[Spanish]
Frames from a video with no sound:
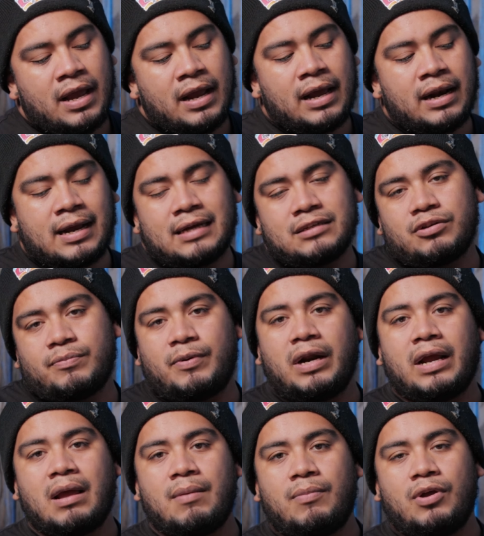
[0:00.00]
En el caso, por
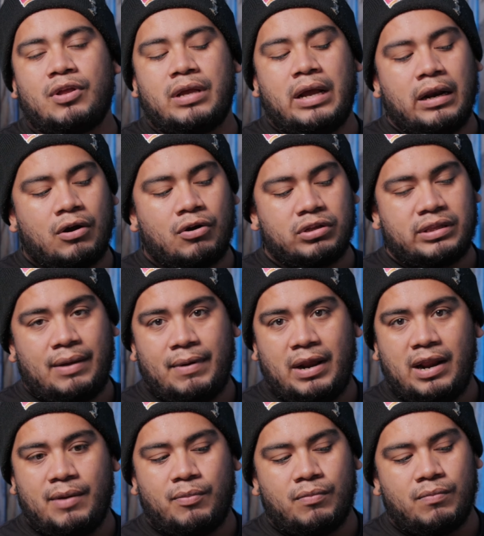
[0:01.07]
ejemplo, del
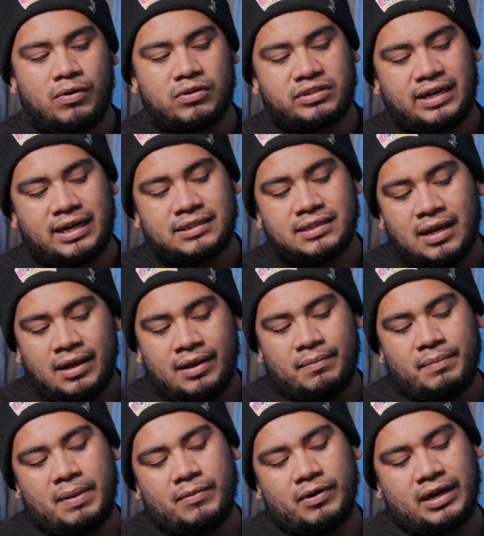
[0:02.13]
JBL Boombox 3,
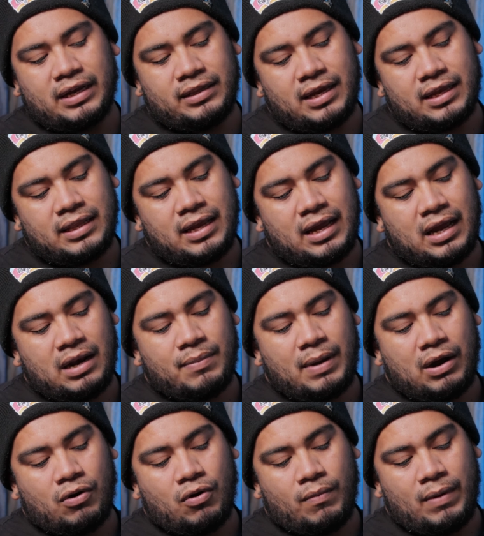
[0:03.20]
vemos que tiene el
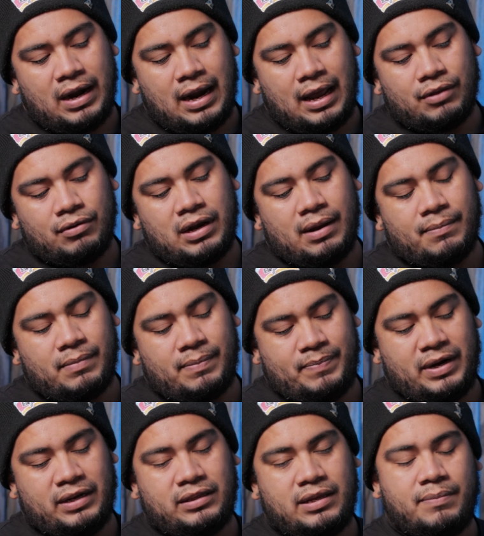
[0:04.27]
bajo ovalado en la
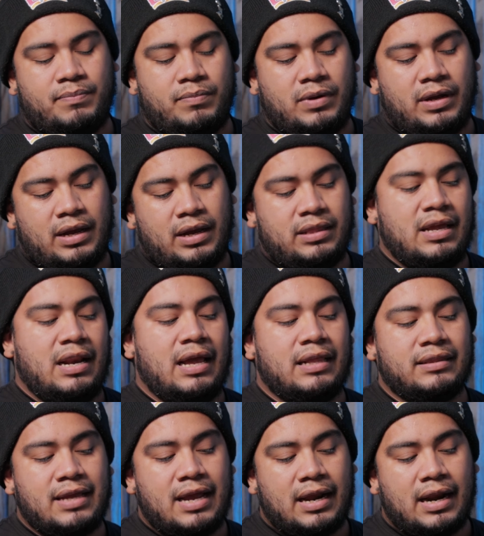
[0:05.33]
parte eh,
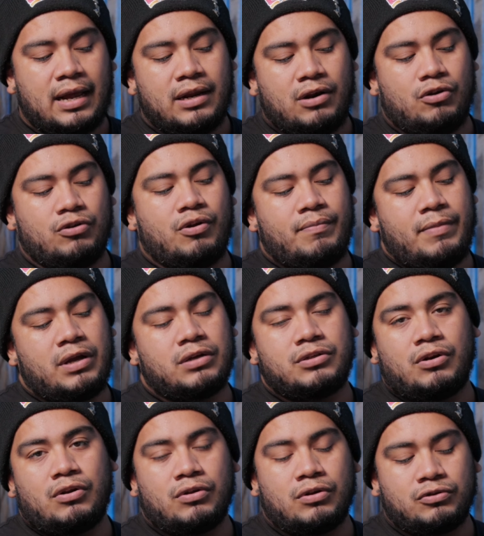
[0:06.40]
delantera, en los dos medios y
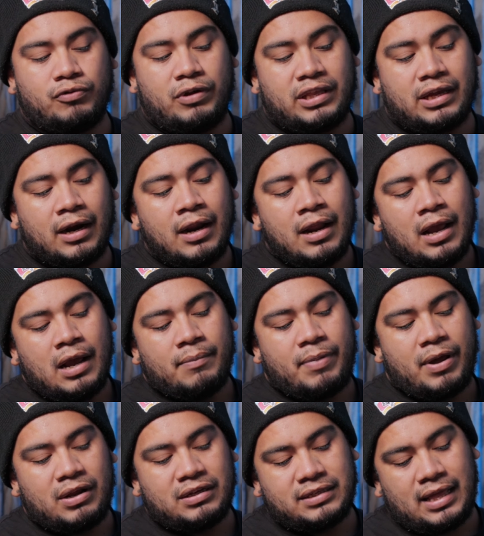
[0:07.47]
en los dos Twitter,
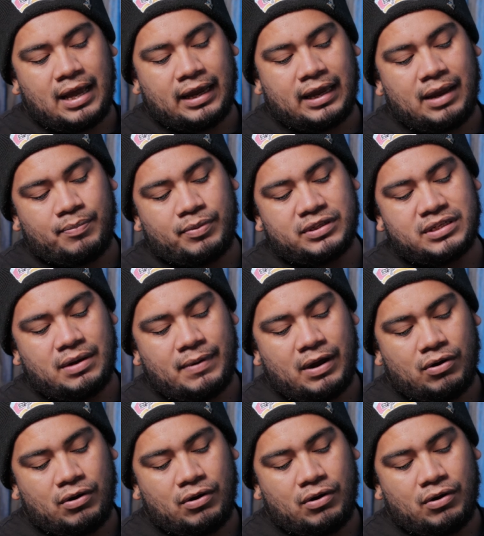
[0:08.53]
pero este de aquí, pues el